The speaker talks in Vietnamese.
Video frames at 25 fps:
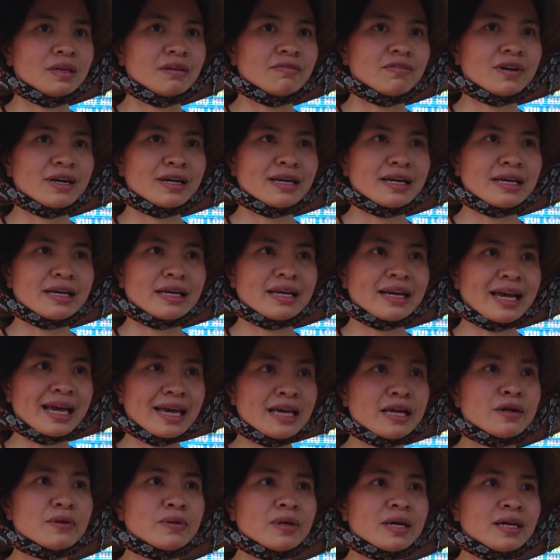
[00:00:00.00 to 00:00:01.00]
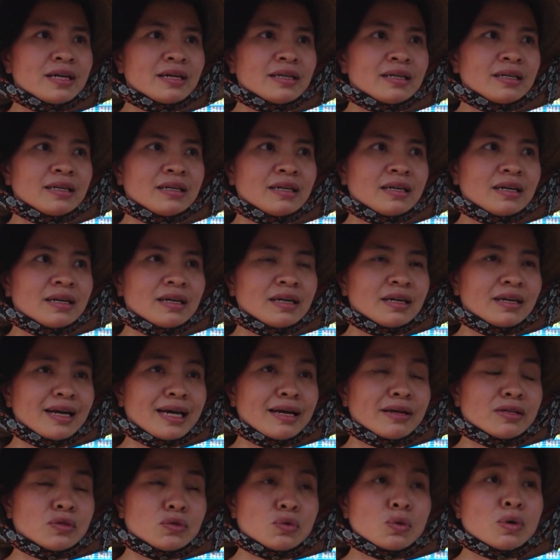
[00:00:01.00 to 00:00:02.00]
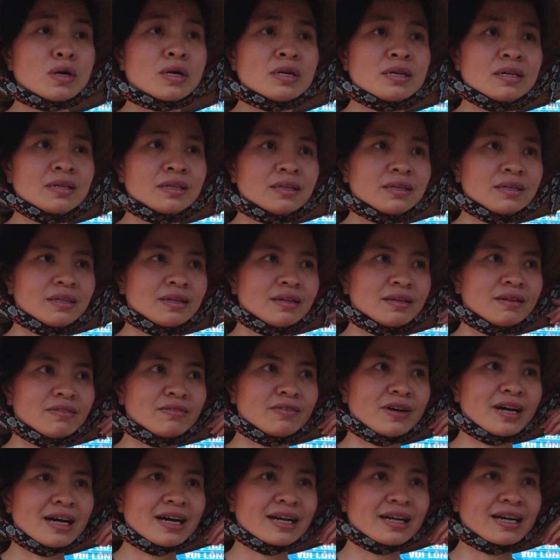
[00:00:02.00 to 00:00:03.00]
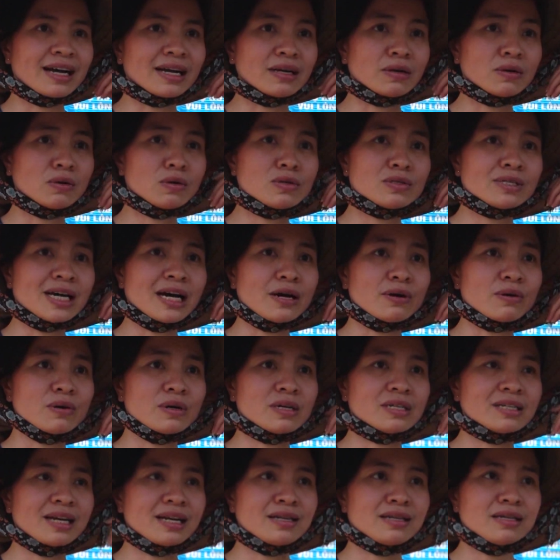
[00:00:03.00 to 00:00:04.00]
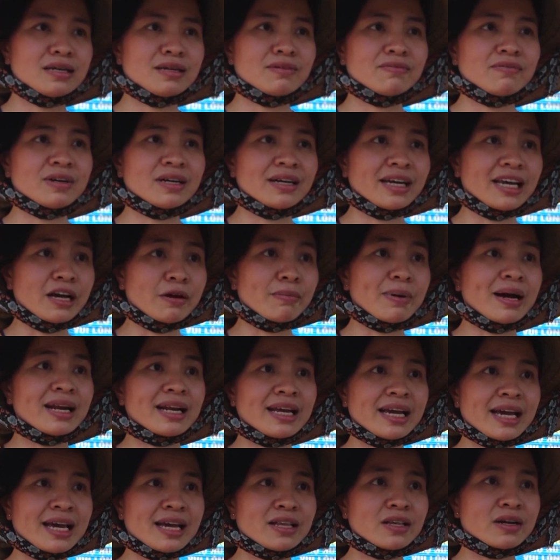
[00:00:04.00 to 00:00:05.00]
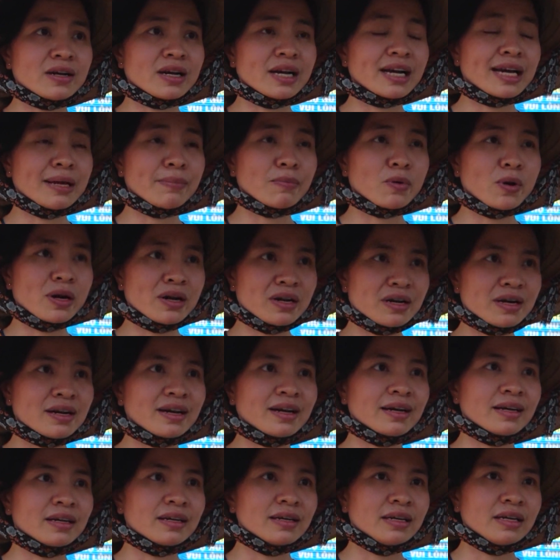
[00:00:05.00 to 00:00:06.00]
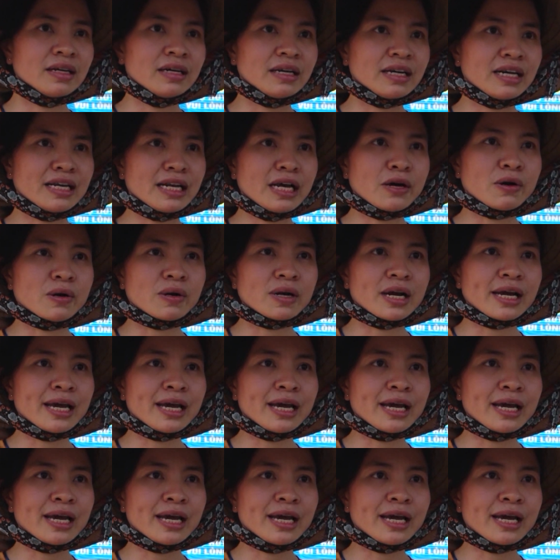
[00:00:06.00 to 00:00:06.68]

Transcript: và nghe điều lệnh nghe chuông và các cô giáo đã đường kéo ba cho các em qua đường khi nào các